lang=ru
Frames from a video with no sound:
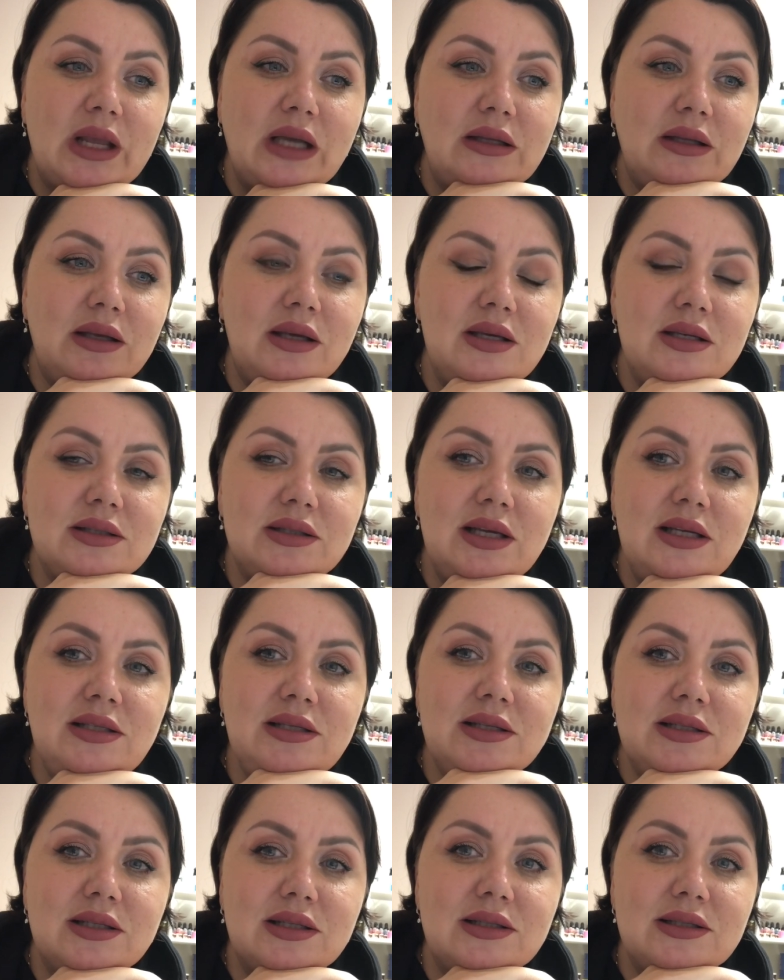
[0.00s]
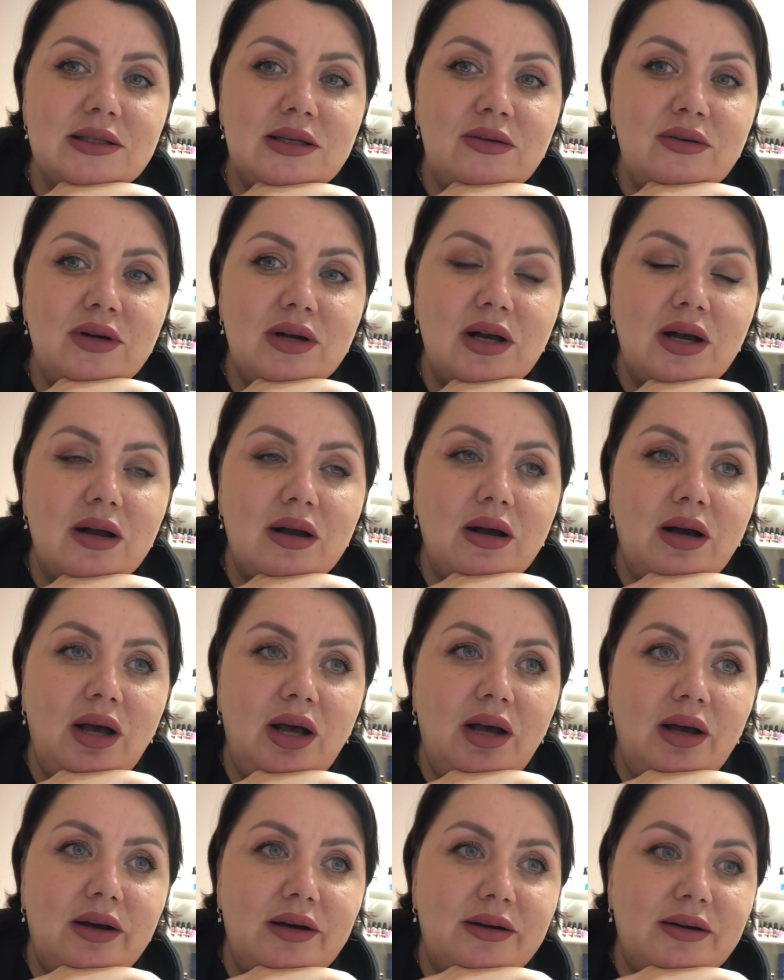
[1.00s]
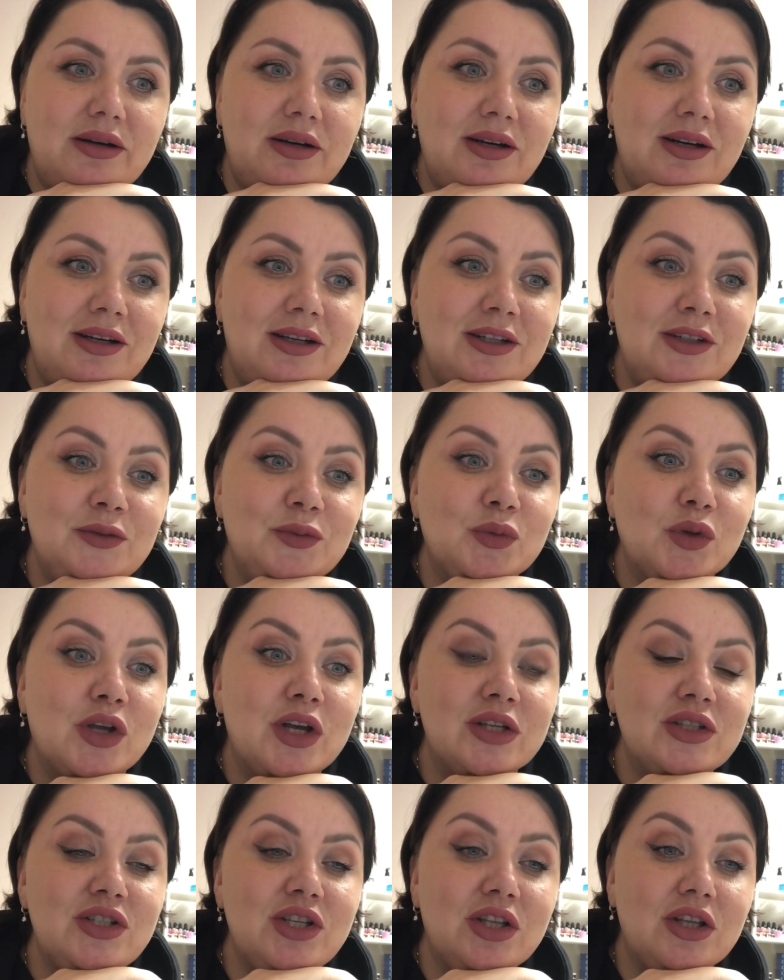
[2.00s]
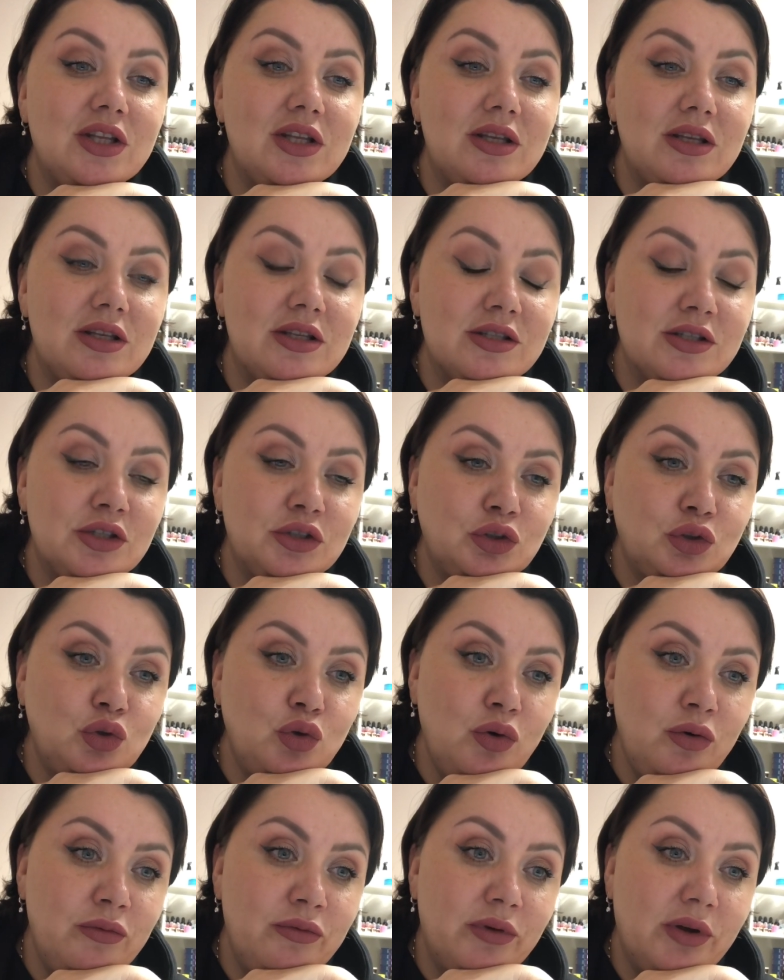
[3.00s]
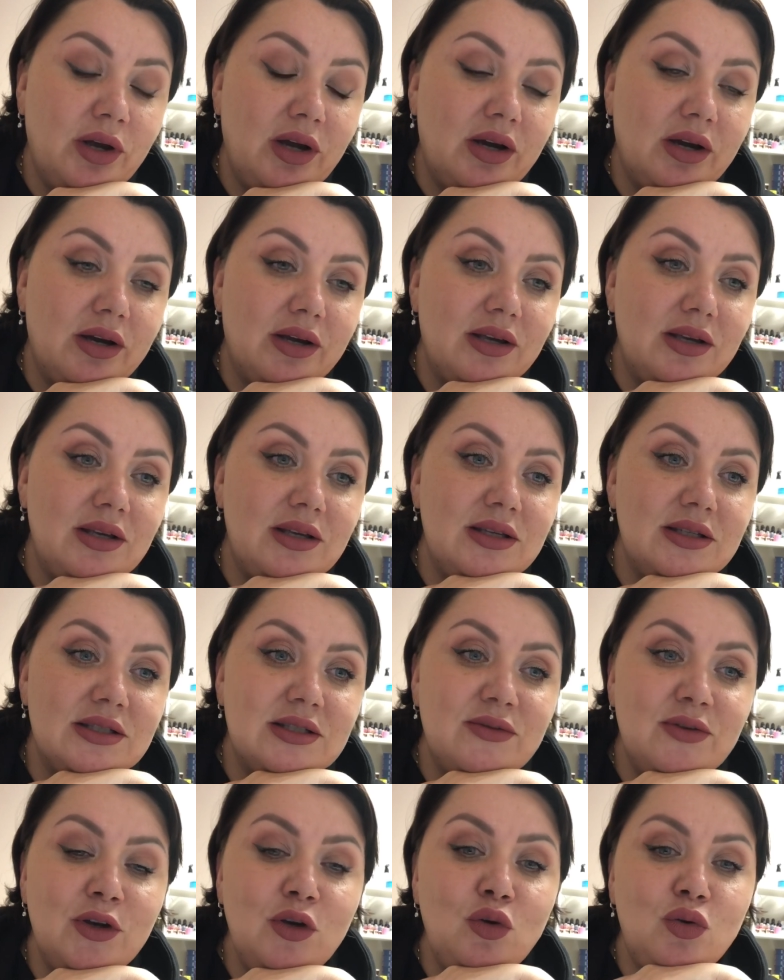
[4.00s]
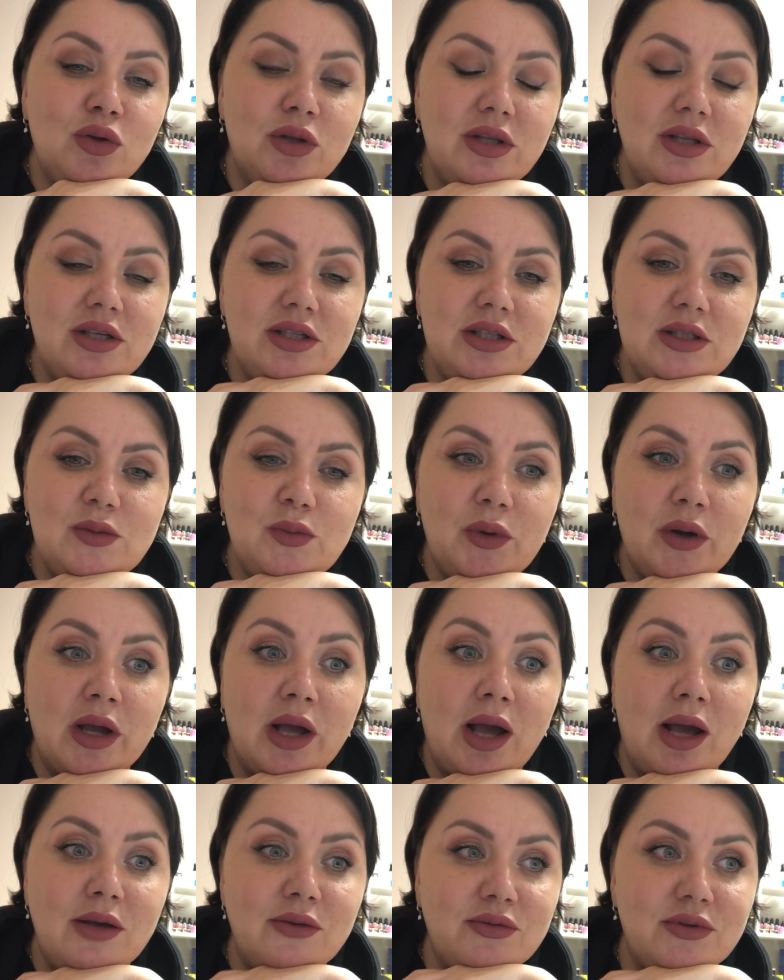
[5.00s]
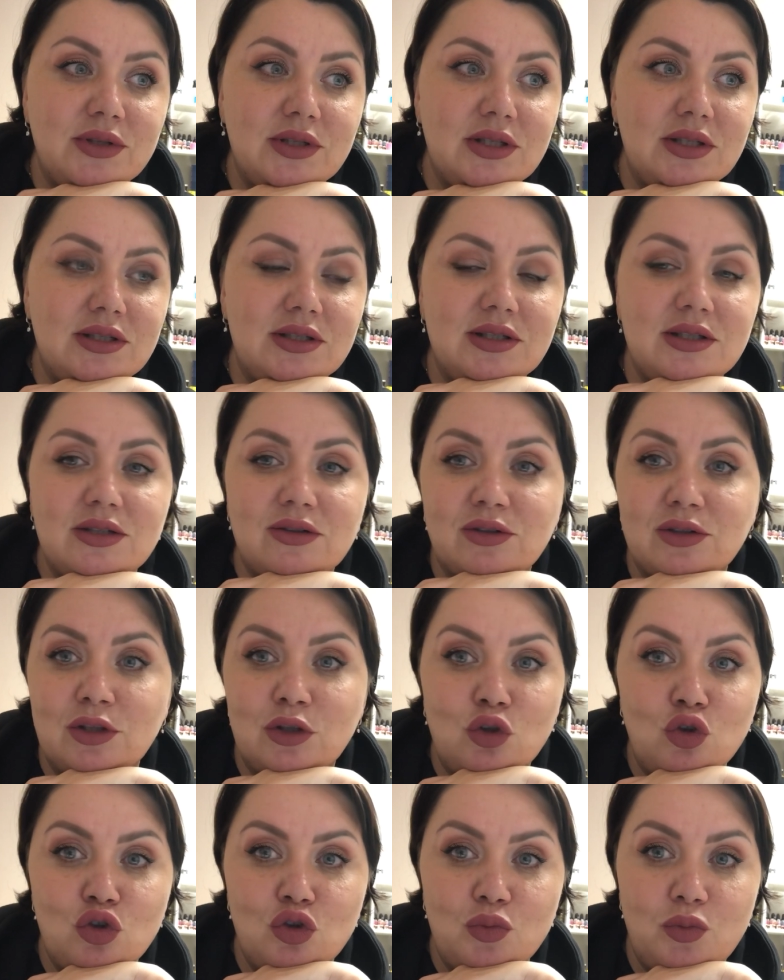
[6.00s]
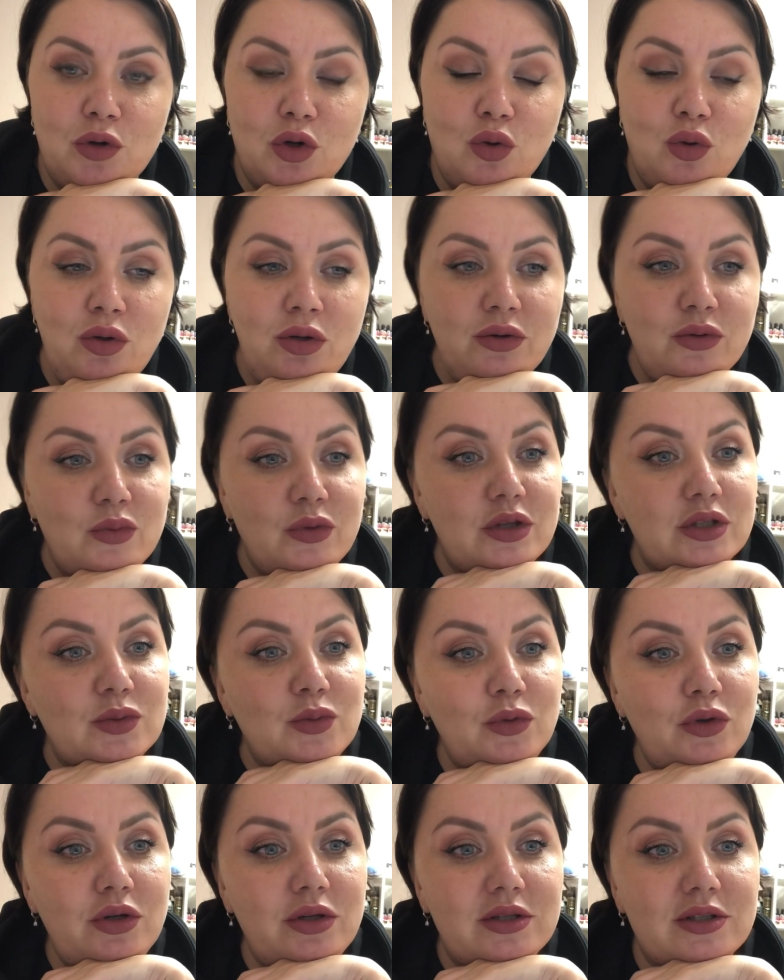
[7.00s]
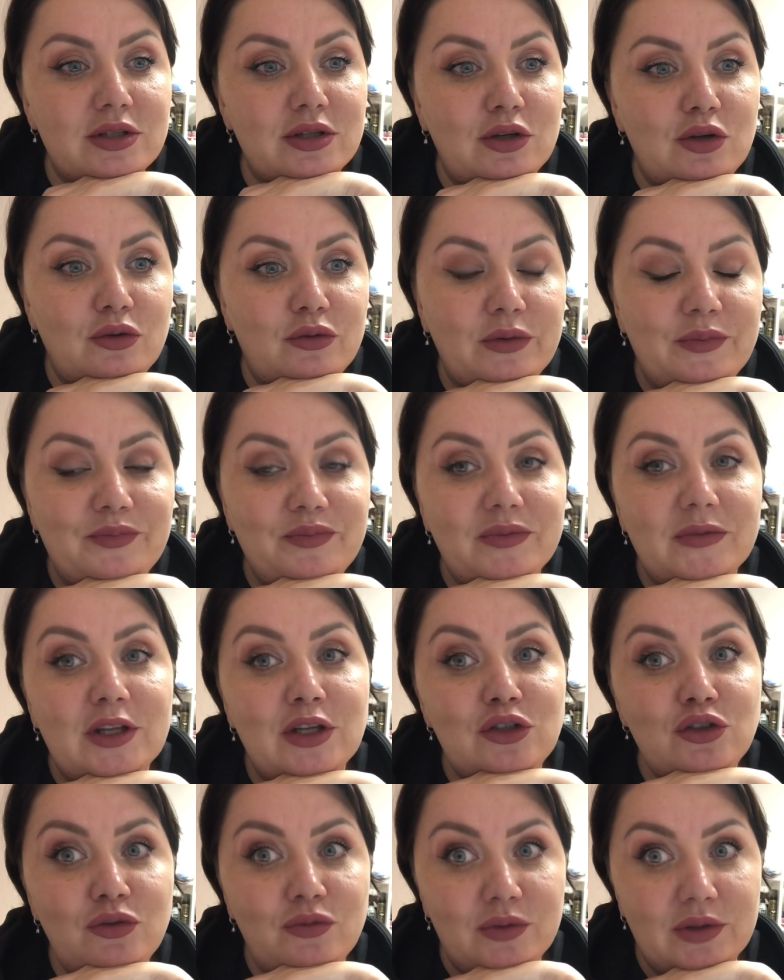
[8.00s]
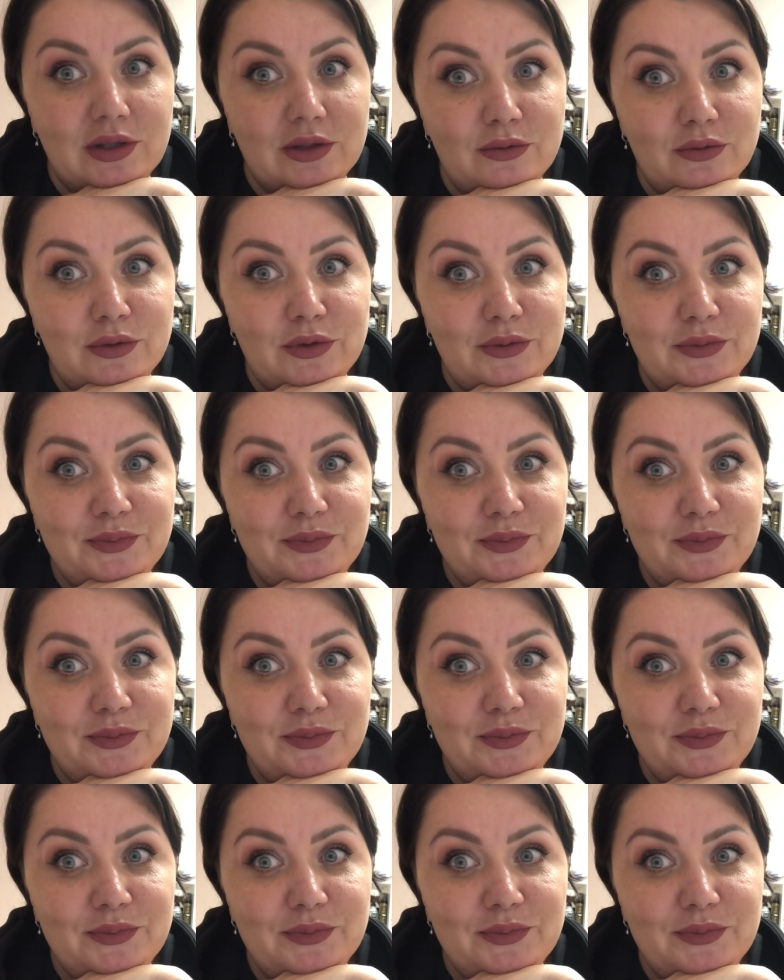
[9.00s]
Такие, знаете, я заказала как э, картины из Лувра, и сверху на них типа граффити сделано. Тоже прикольно, вообще смотрится клево. Так что вот так вот.